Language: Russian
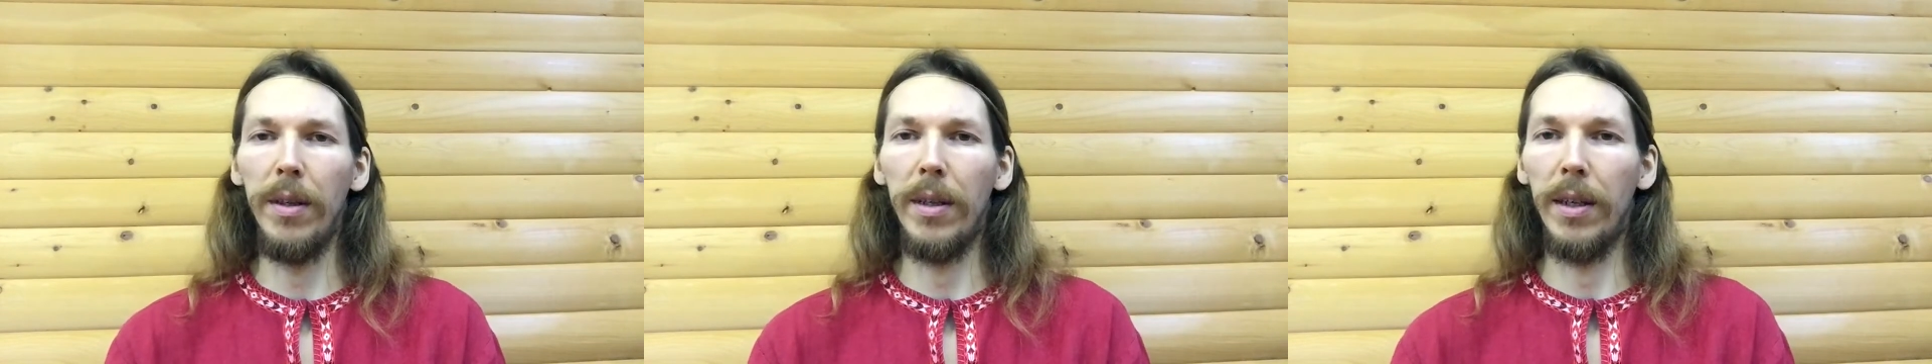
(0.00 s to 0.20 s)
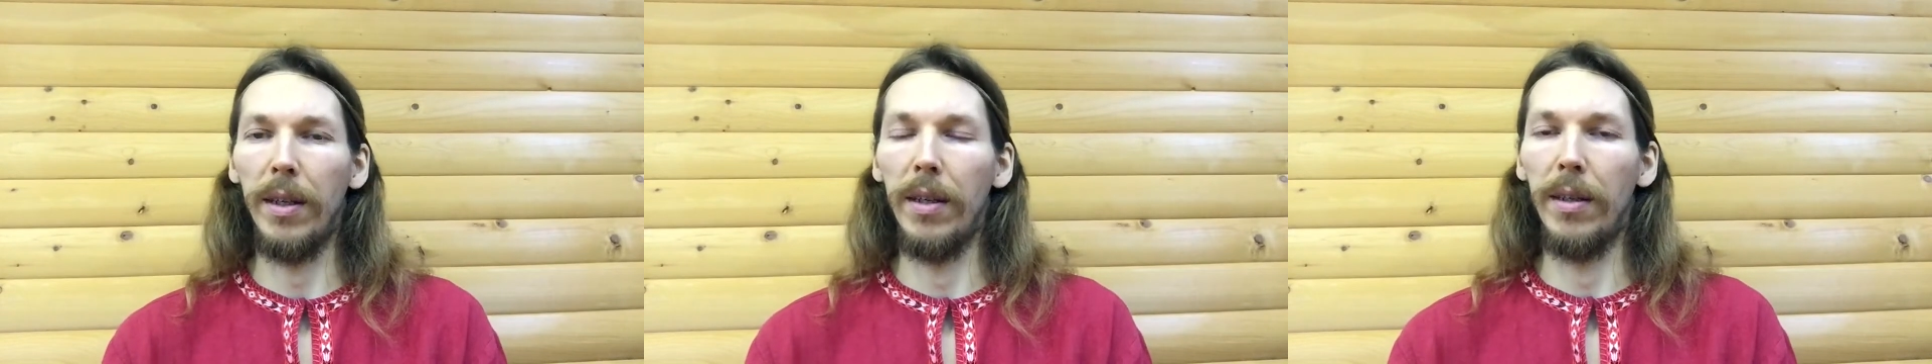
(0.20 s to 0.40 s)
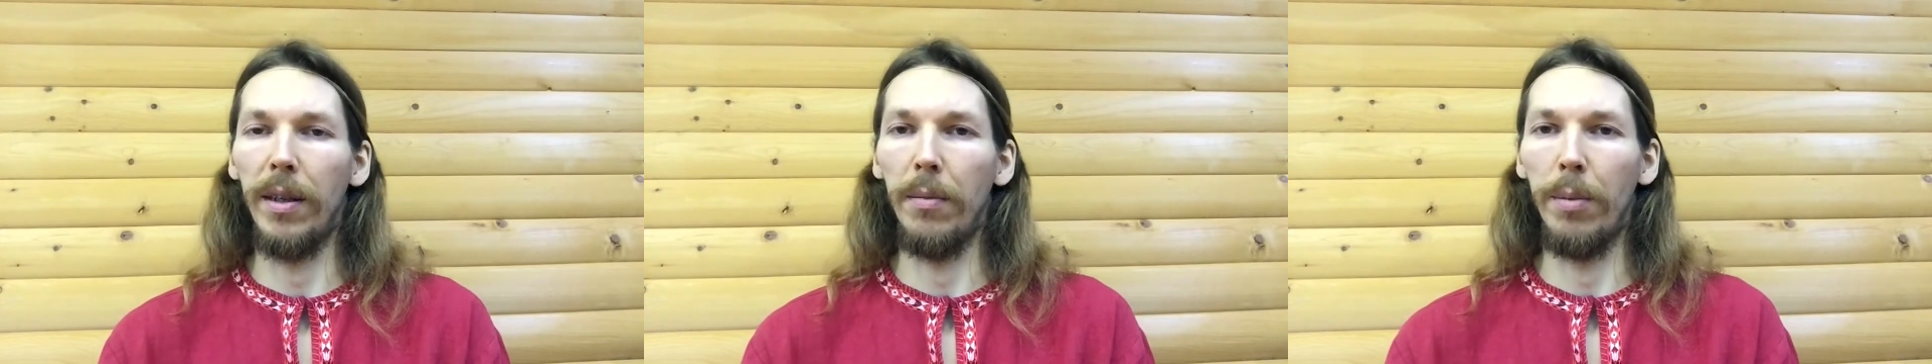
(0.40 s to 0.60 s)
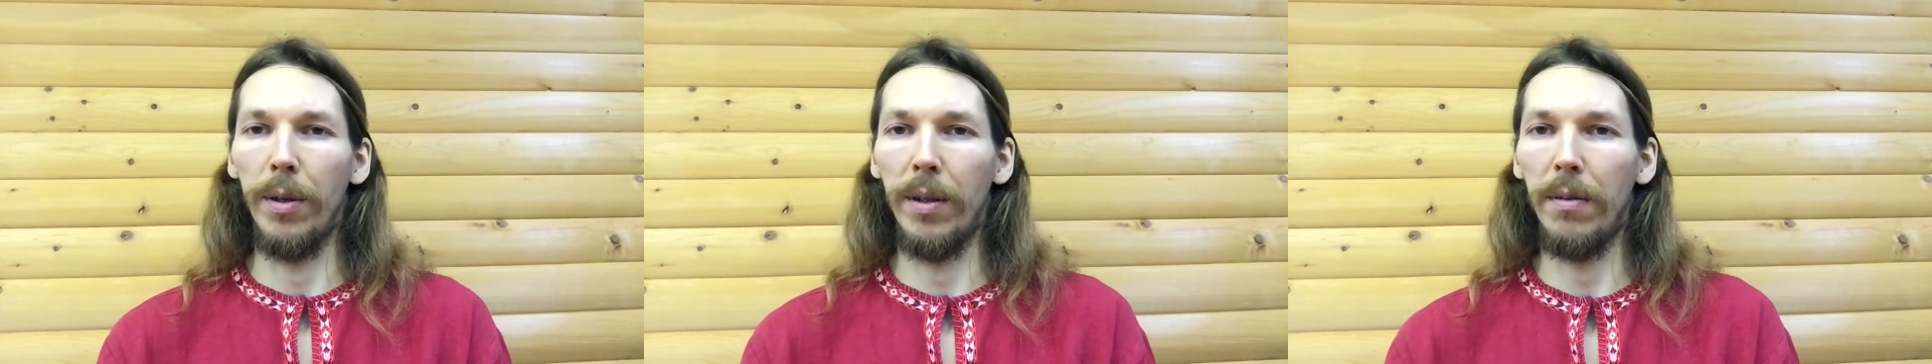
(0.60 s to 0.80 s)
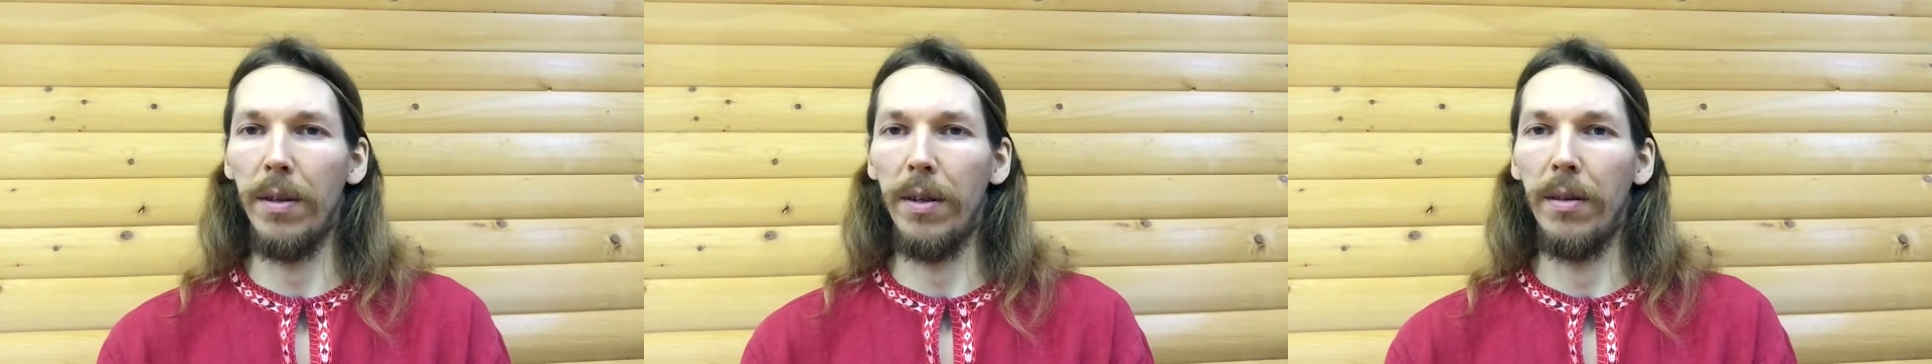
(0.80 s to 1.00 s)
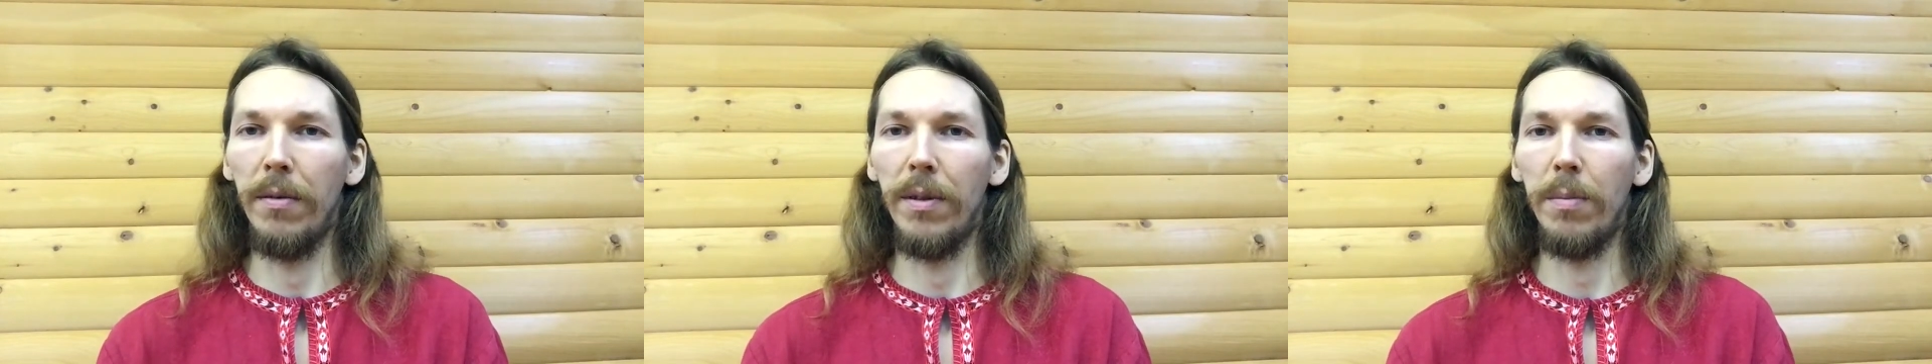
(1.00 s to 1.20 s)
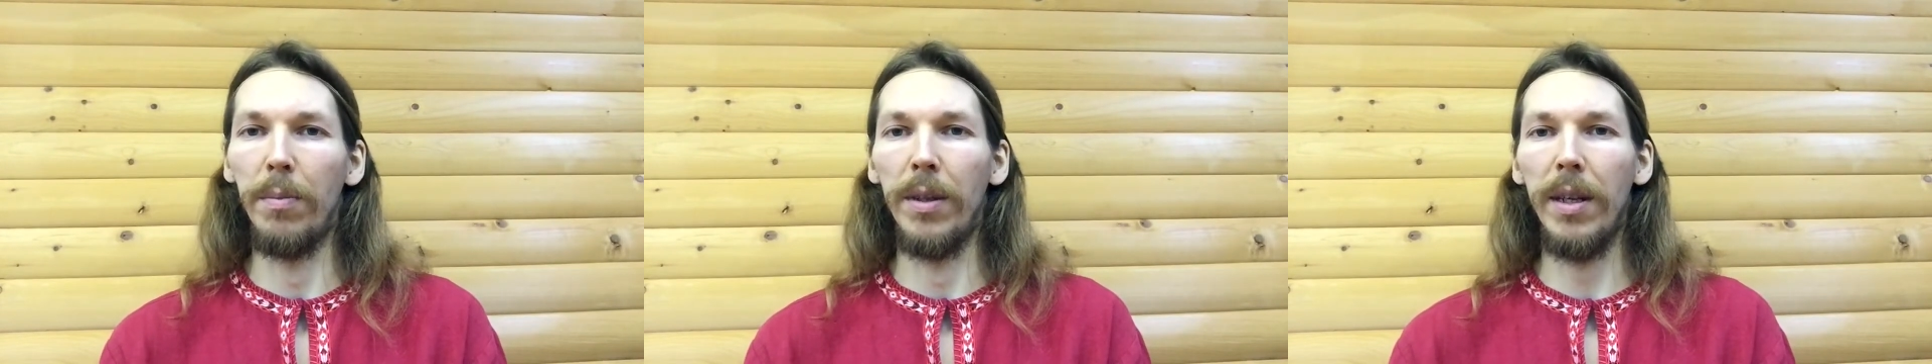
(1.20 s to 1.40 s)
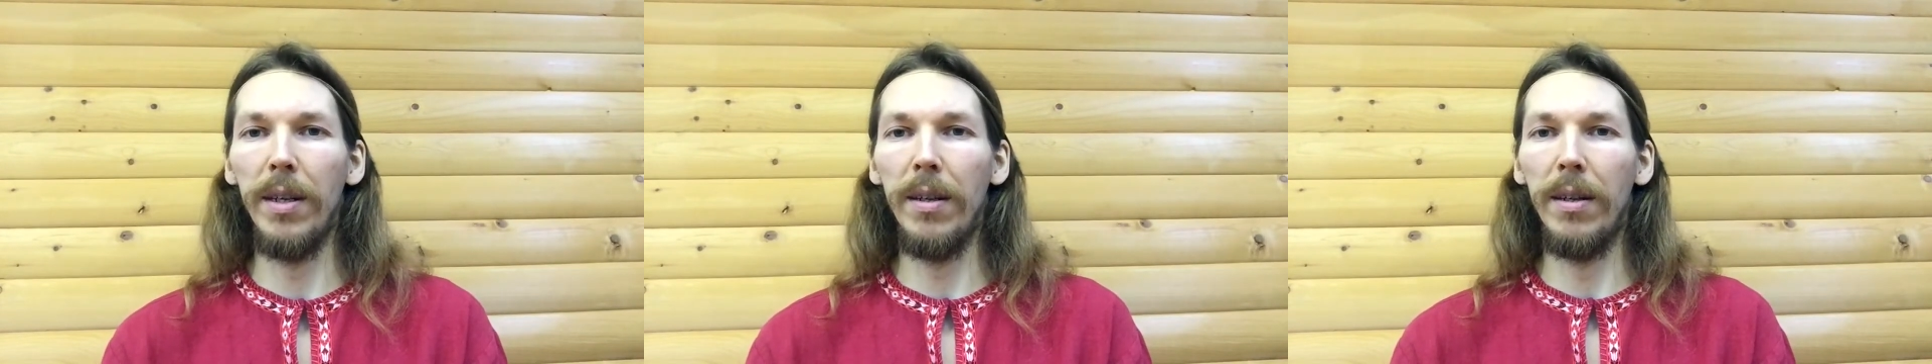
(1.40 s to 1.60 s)
какие-то
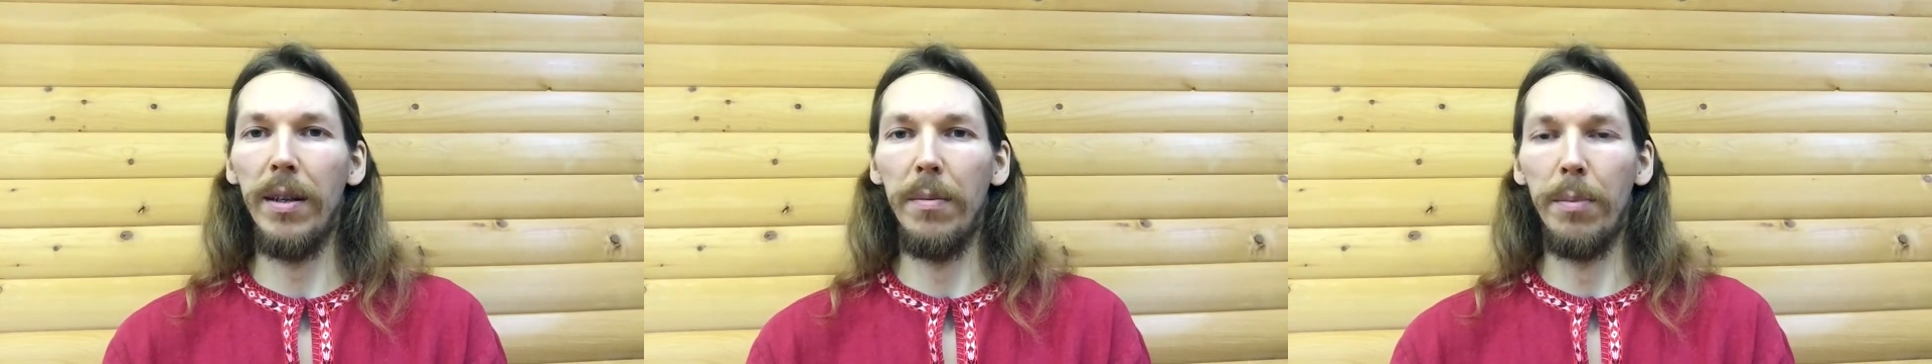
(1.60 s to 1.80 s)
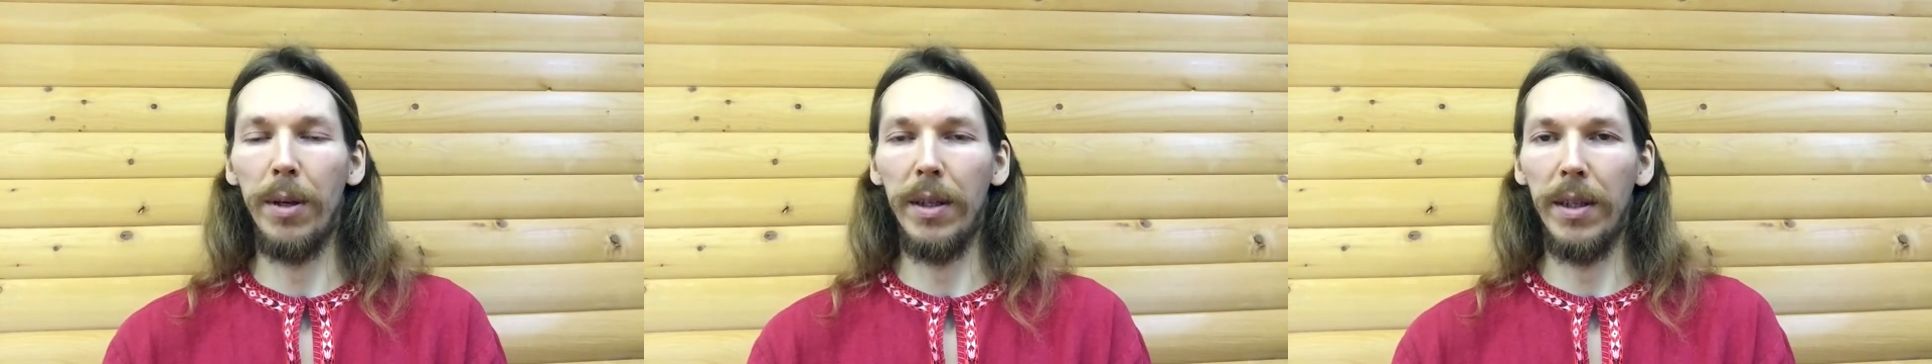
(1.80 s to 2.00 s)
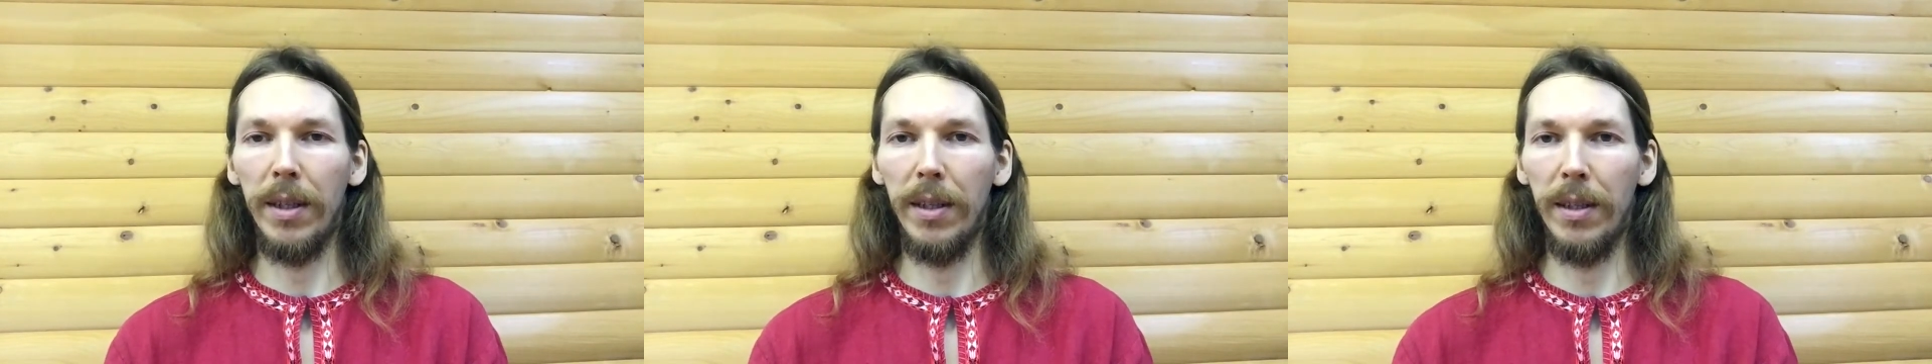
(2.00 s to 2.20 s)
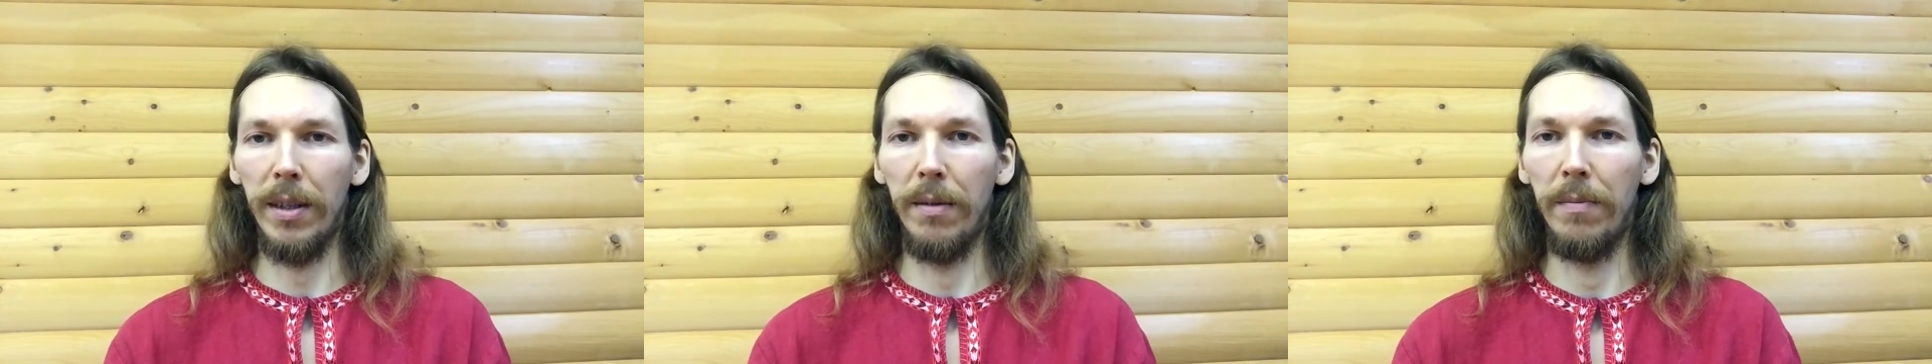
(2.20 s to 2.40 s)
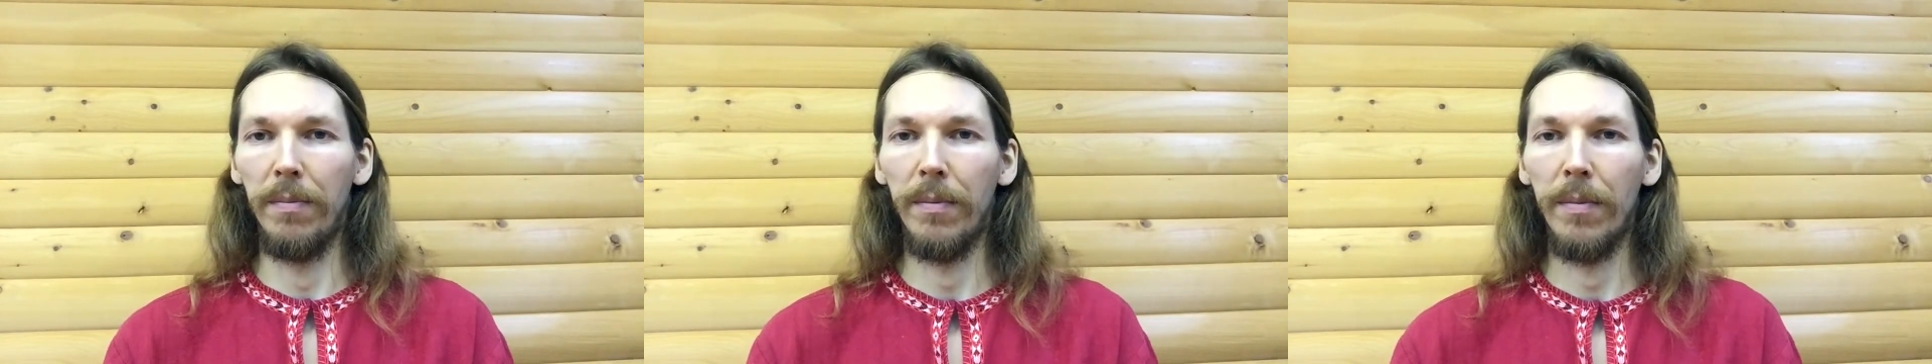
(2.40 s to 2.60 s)
образовательно-воспитательные процессы.